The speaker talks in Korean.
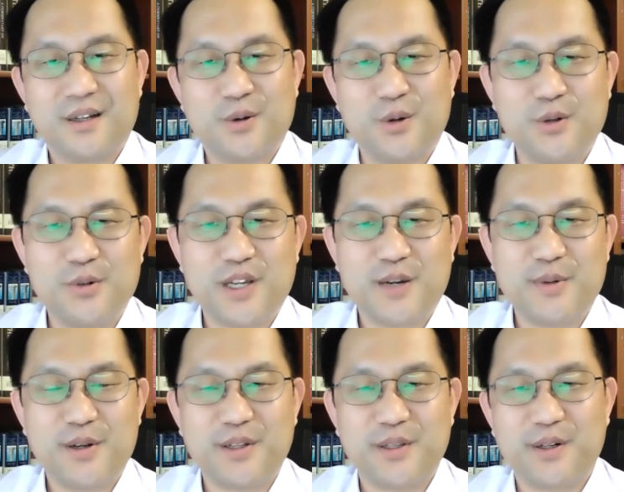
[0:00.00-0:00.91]
오늘 우리가
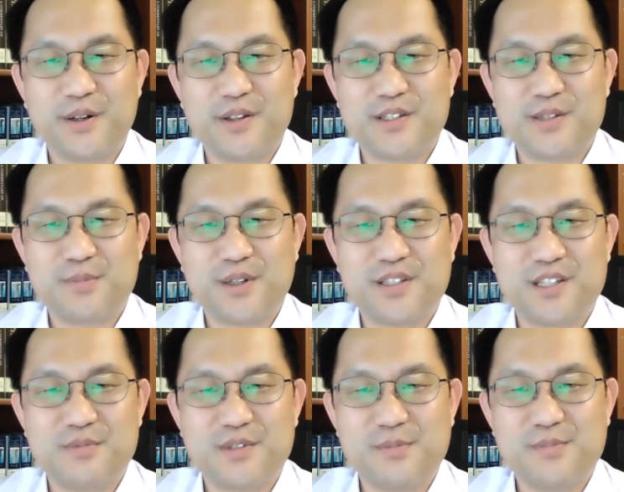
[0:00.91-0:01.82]
배 기도는 시편
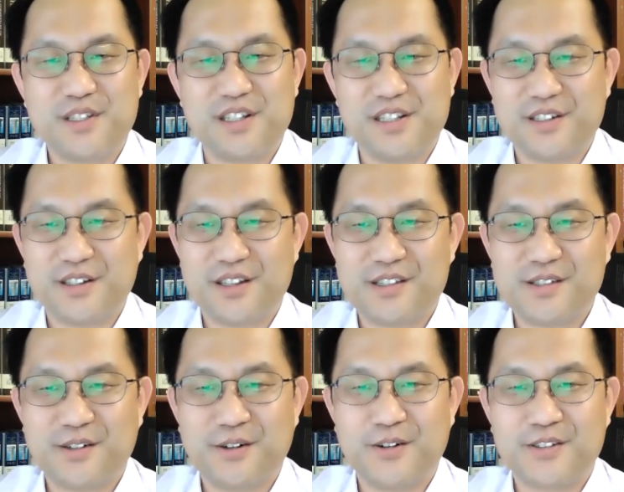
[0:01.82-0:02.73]
27편
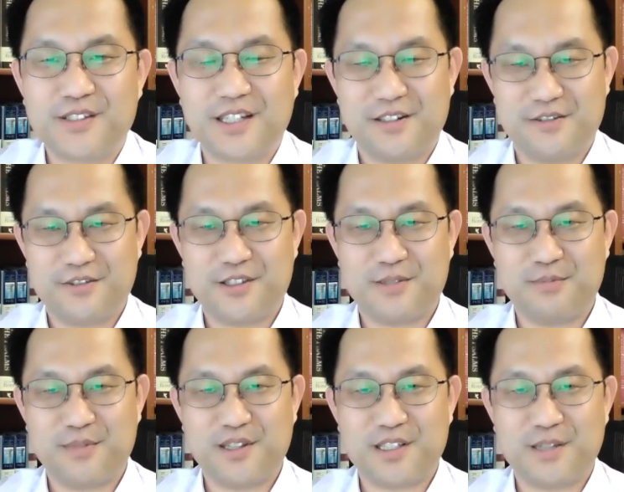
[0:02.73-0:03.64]
1절에서 찾을 수
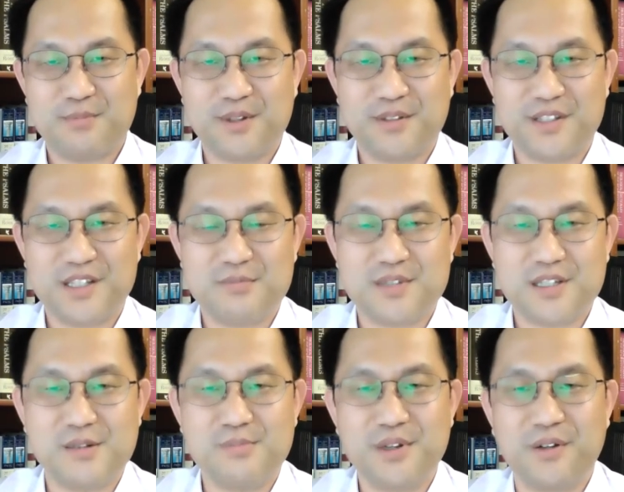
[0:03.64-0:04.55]
있습니다. 시편
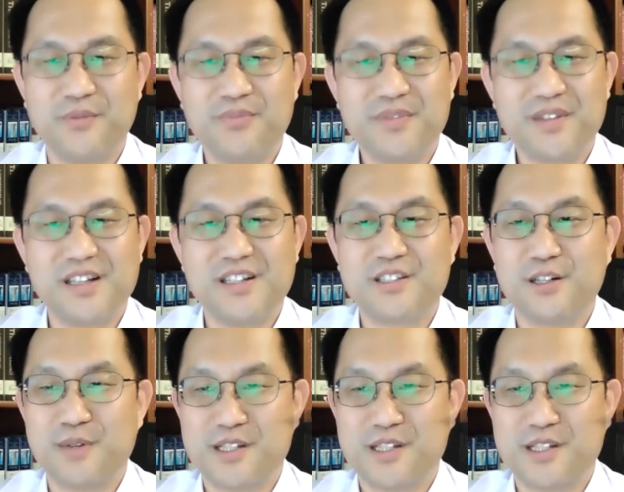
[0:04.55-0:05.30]
27편 1절